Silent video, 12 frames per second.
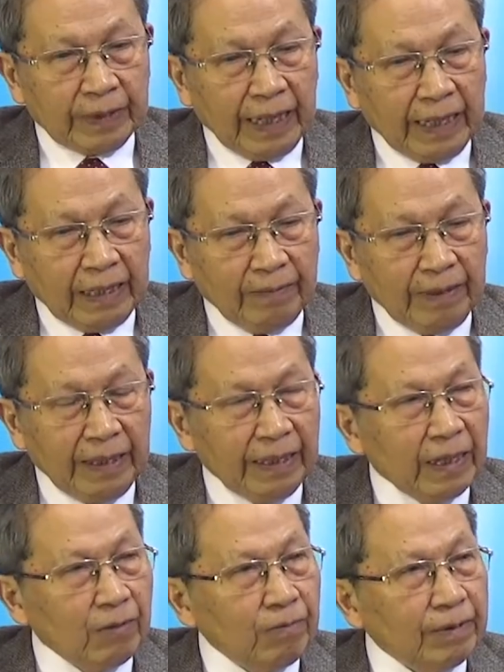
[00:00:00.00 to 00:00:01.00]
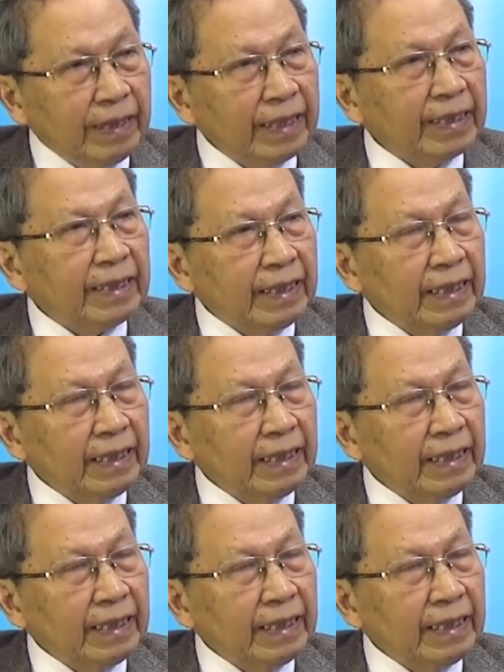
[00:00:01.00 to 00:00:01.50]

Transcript: ta không nên đồng nhất